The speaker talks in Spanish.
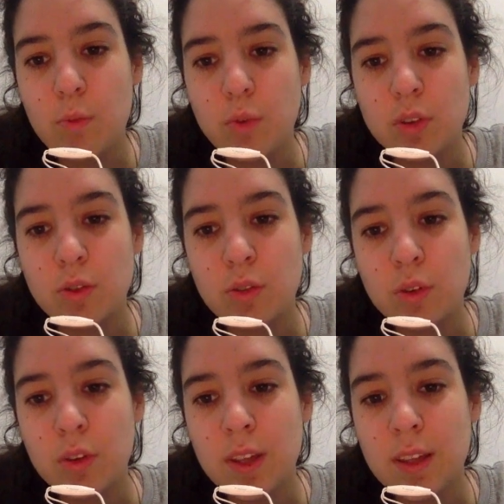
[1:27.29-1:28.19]
pues
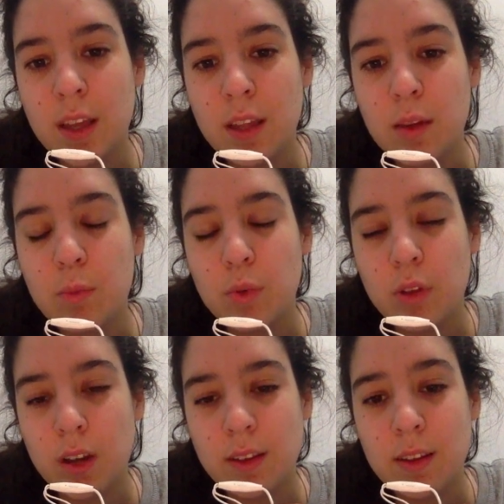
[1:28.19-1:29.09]
todo detalle
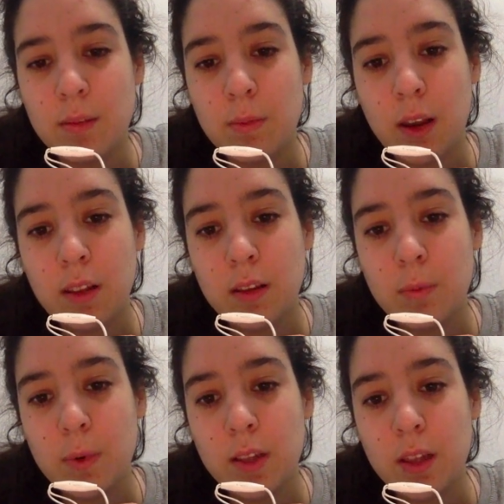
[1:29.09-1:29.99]
podrá ser
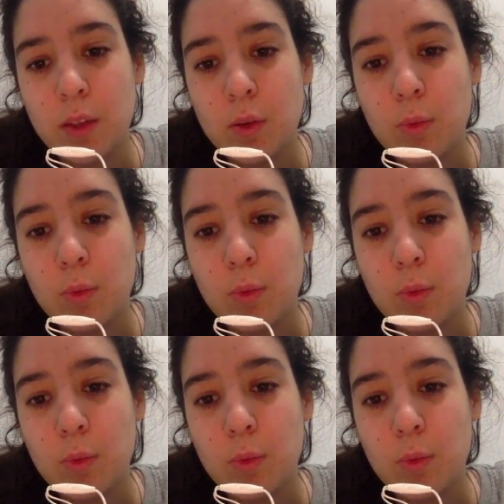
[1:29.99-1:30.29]
malinterpretado